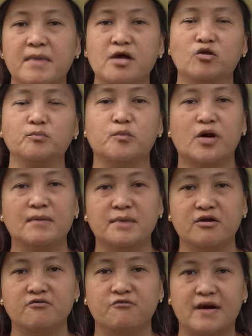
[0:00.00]
Meron po
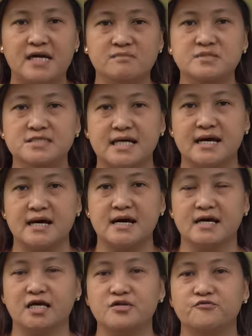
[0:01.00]
kaming farm
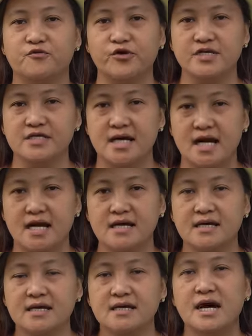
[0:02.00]
sa California.
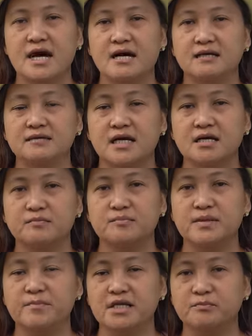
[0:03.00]
Ang
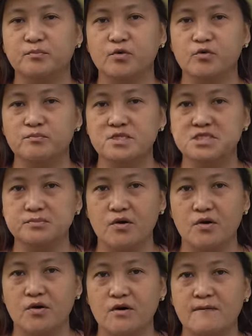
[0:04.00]
nagbibreed po mismo
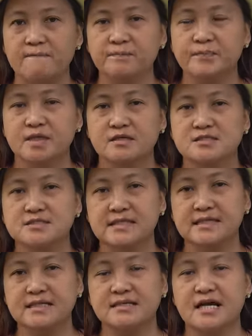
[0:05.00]

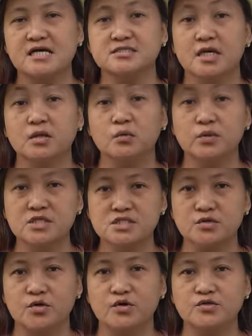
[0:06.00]
si Russell
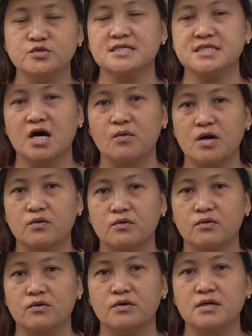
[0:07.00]
Wilson, asawa
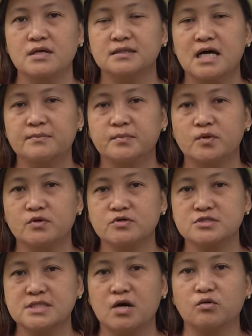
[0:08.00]
ko.
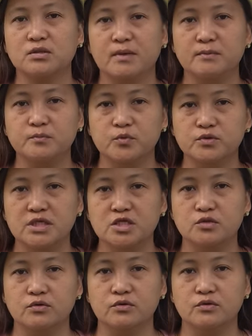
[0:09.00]
Tapos ako naman po
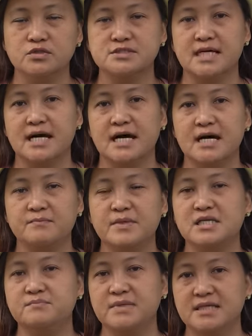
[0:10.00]
dito sa
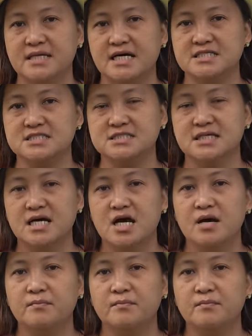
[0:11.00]
Pilipinas.